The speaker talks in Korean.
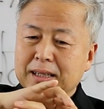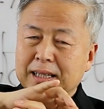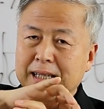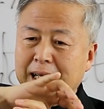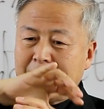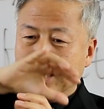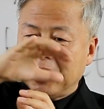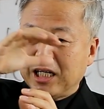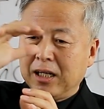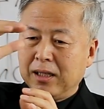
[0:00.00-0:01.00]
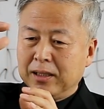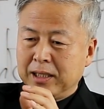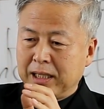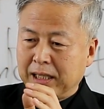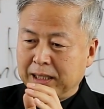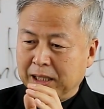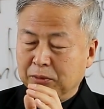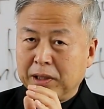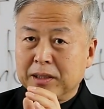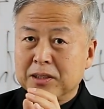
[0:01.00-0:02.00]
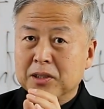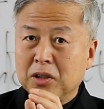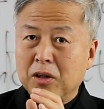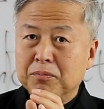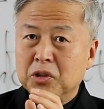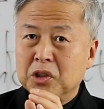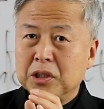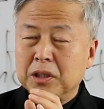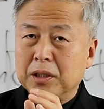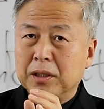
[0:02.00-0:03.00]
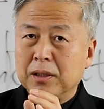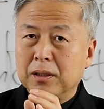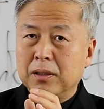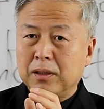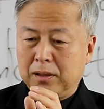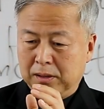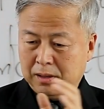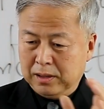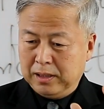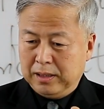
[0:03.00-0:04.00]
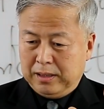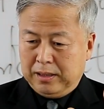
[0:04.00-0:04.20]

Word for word: 이야기야, 이야기라고 하는 그 껍질을